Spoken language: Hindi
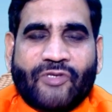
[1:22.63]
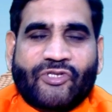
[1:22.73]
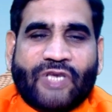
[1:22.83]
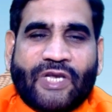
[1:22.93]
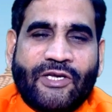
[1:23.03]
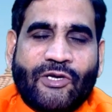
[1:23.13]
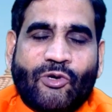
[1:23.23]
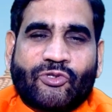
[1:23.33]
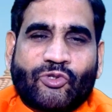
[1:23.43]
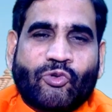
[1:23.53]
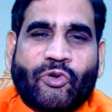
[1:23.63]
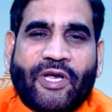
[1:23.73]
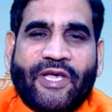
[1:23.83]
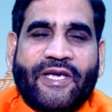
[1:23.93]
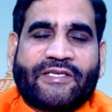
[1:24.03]
शनि और शुक्र
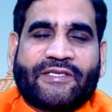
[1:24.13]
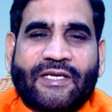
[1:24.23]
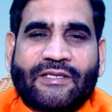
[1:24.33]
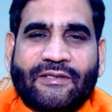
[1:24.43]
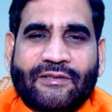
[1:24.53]
एक साथ